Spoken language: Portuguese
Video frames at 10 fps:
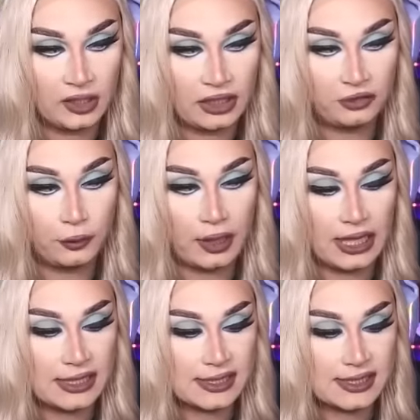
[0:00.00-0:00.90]
Que jogo é
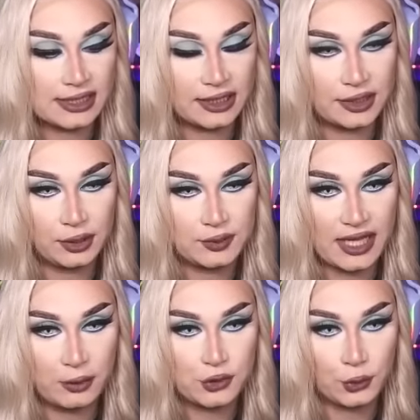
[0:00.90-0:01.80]
esse? Não
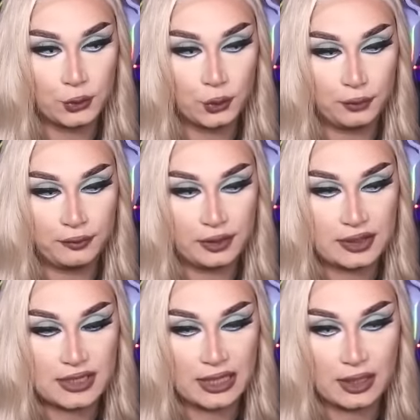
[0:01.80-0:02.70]
É um jogo novo,
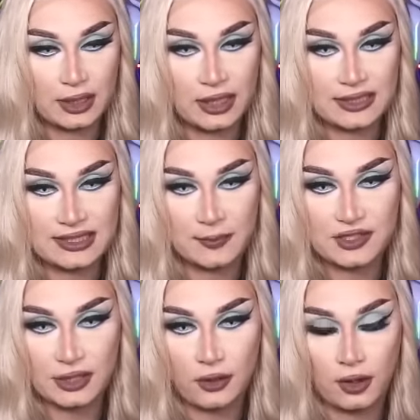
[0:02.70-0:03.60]
lançado é,
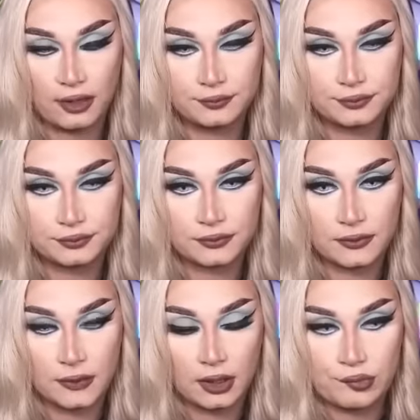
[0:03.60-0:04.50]
exatamente agora.
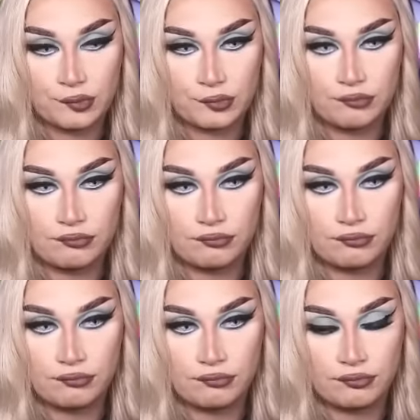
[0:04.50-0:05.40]

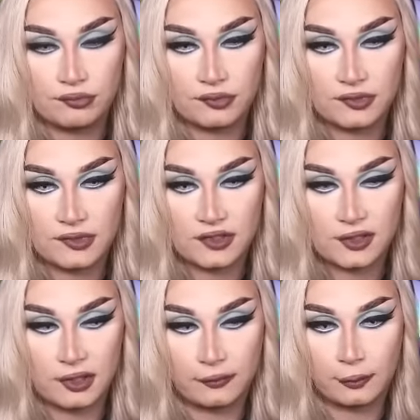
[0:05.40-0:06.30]
Hum...
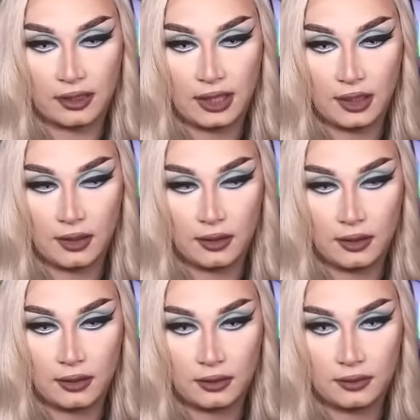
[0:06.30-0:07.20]
Só vou
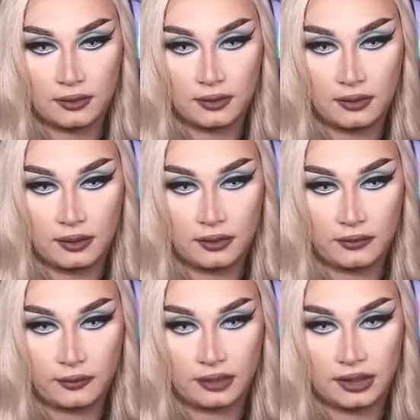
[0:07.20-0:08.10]
lá...
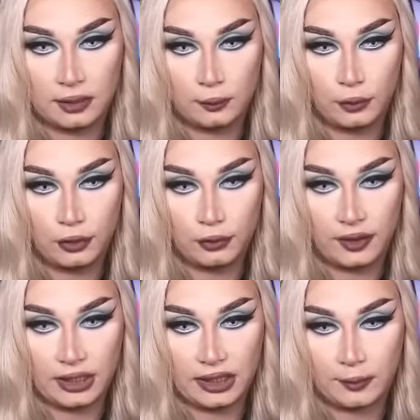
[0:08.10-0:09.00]
Só que não molhou
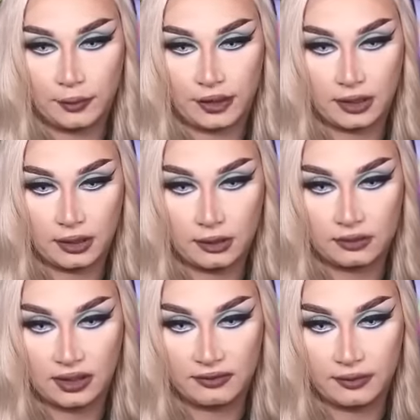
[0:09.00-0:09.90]
ele, né? Porque ele não
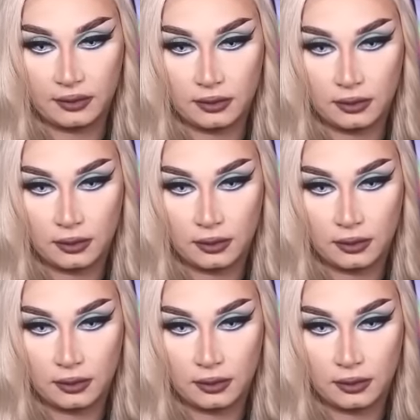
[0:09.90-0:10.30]
tava